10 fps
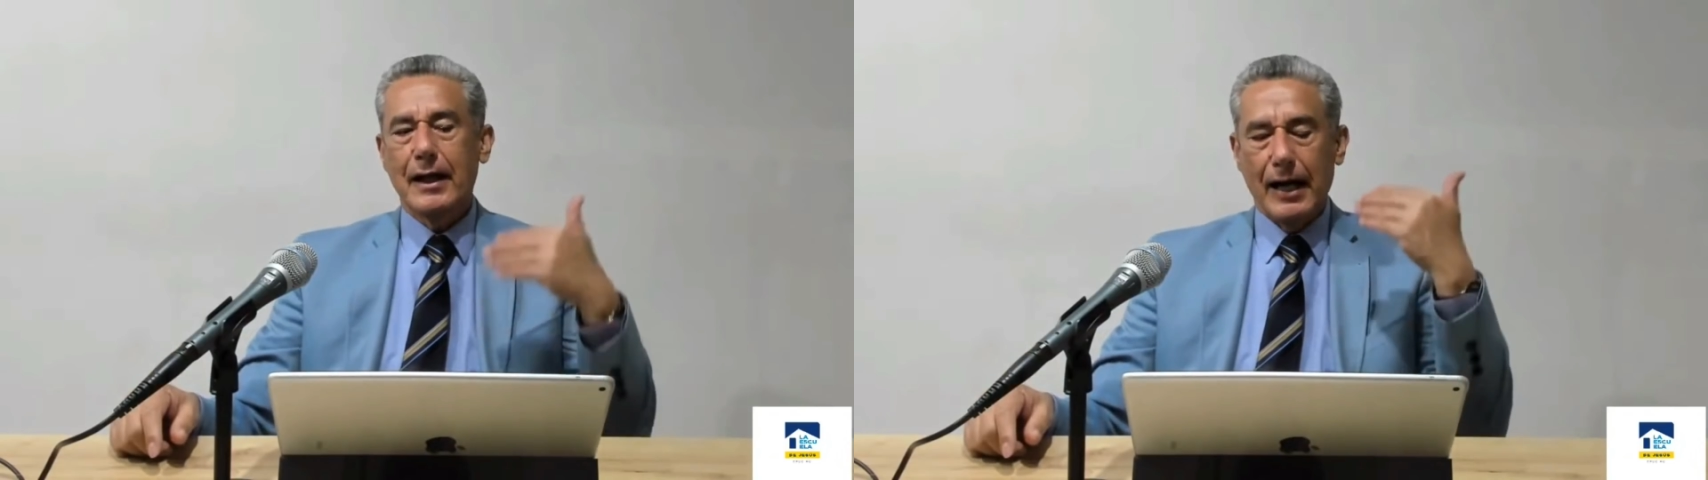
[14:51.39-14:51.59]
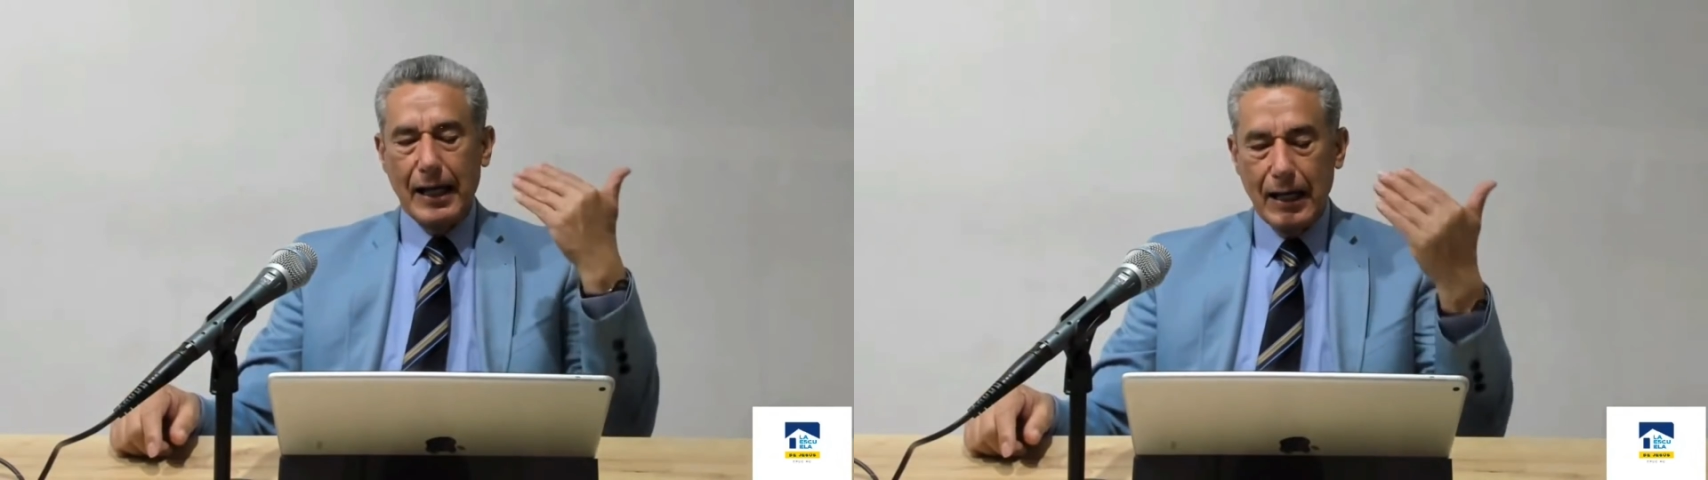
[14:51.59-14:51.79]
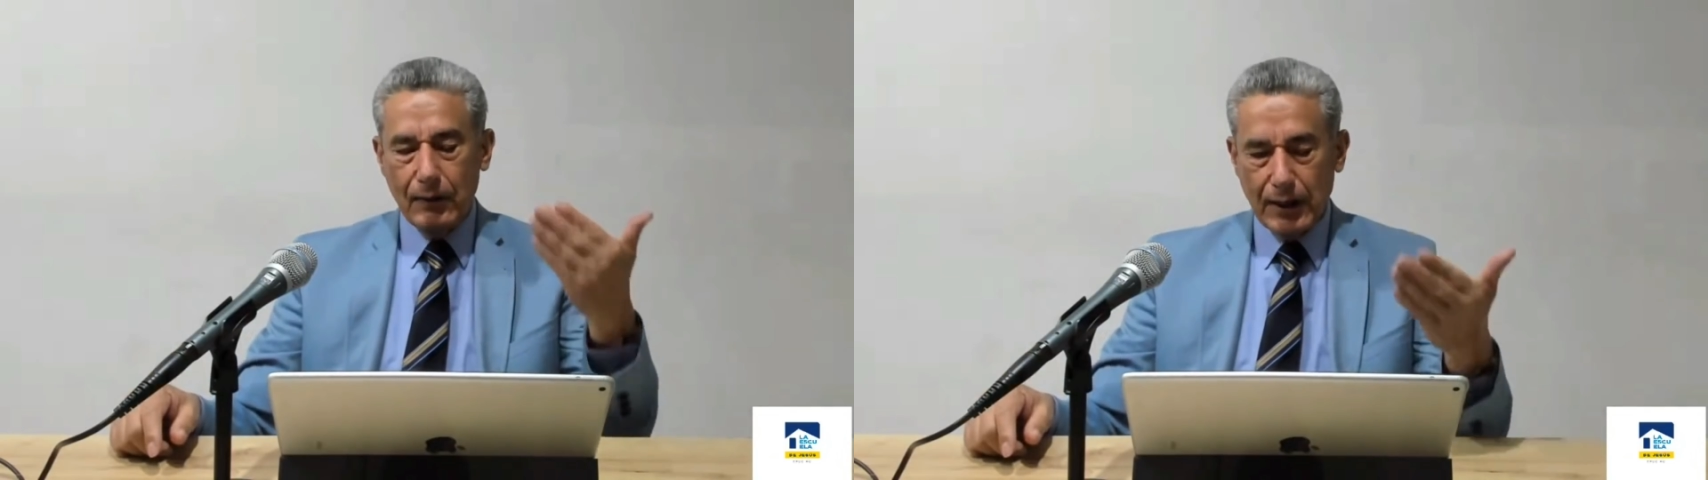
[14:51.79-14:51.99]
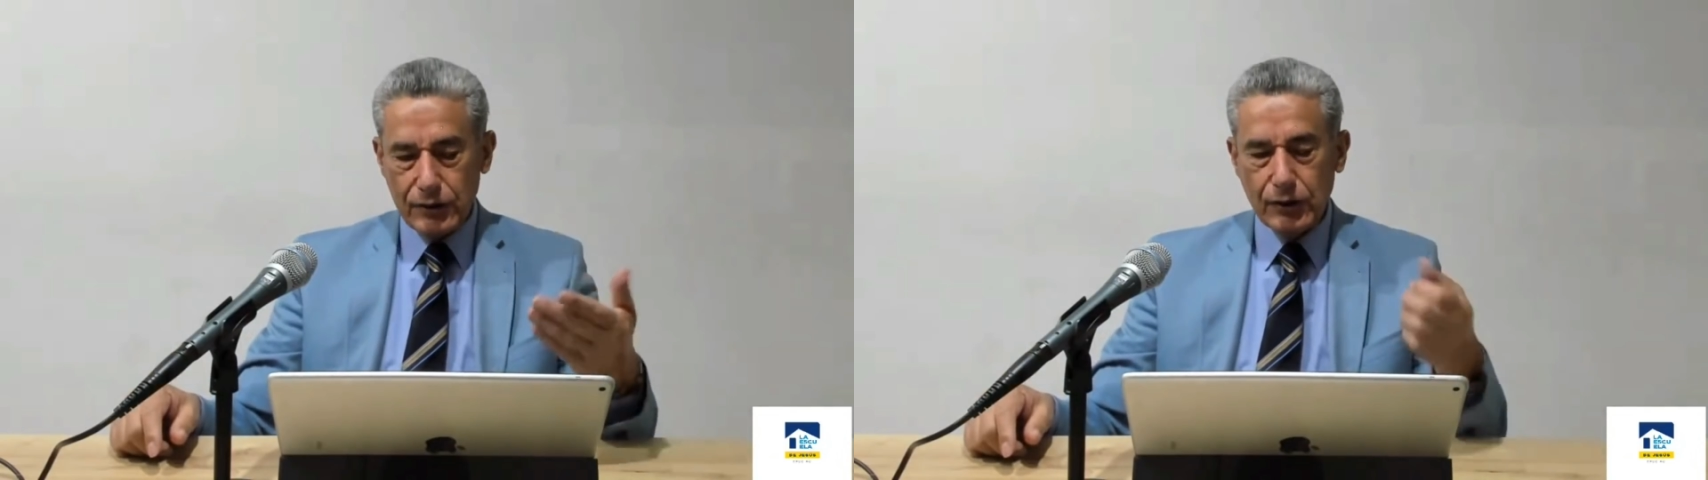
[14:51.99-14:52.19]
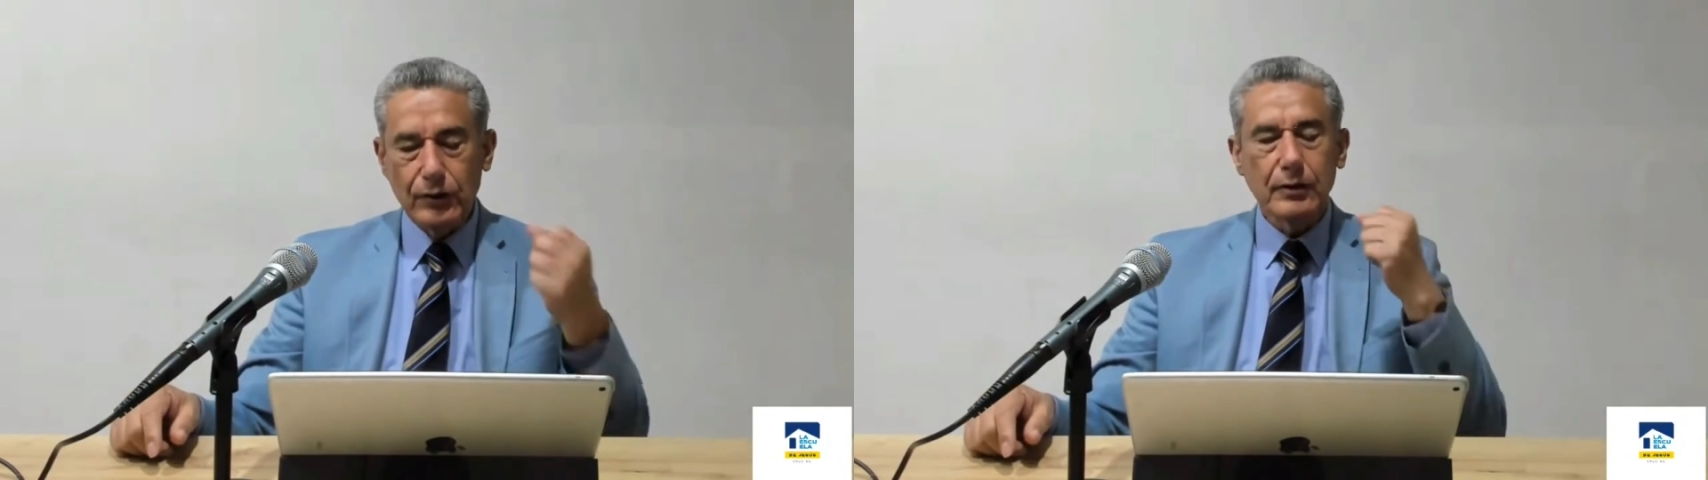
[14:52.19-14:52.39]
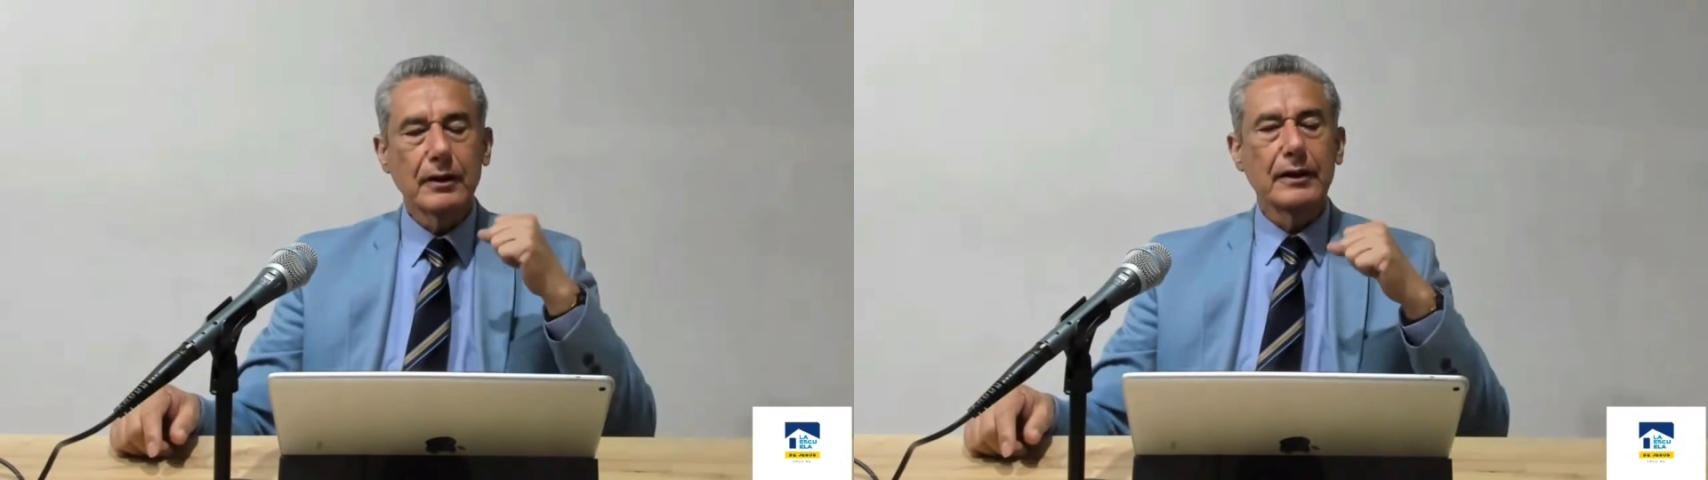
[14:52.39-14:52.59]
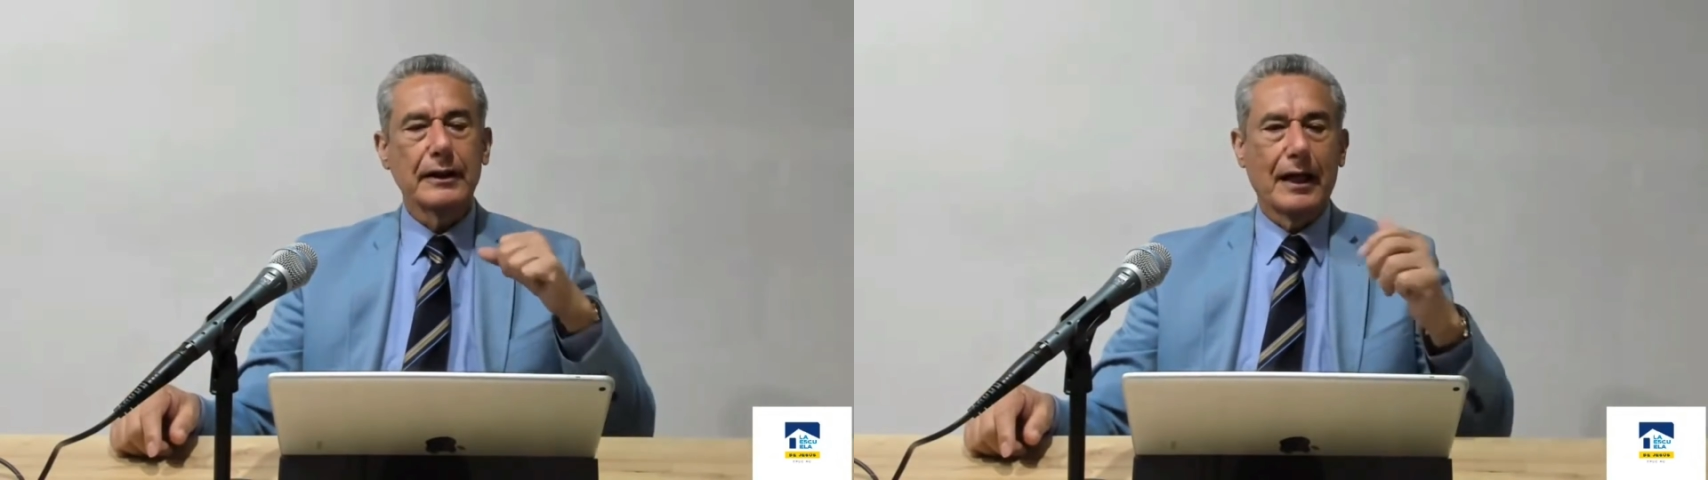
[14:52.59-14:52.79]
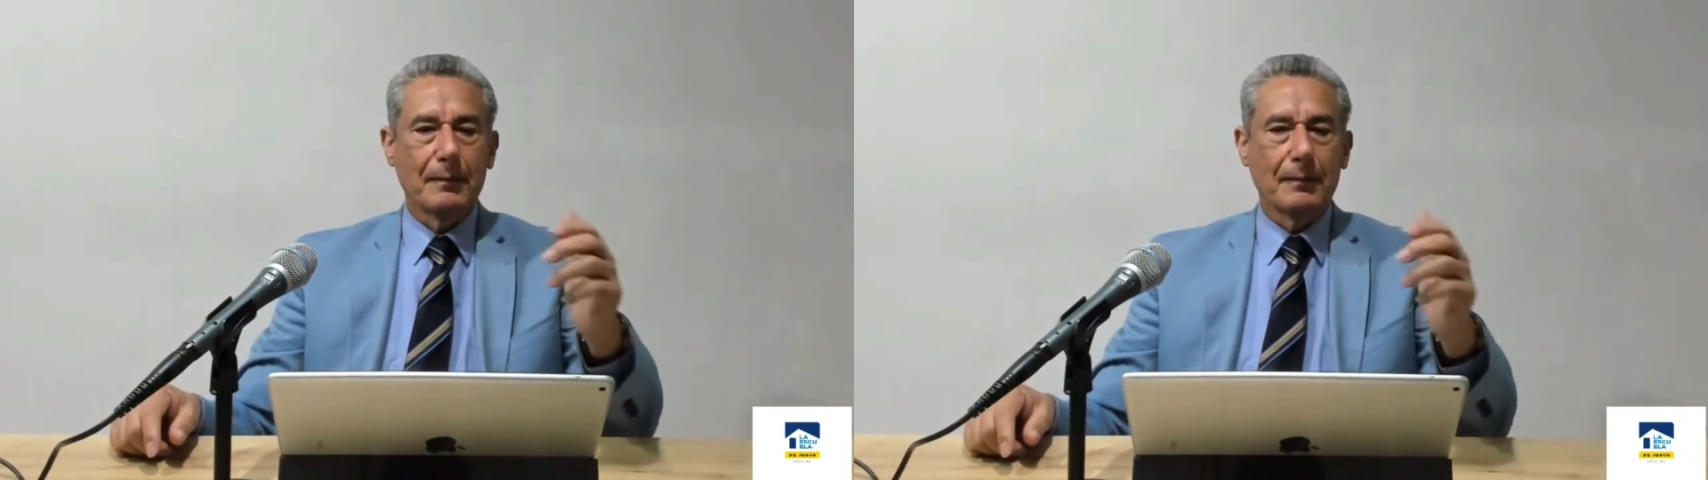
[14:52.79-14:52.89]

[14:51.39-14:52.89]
a la oración y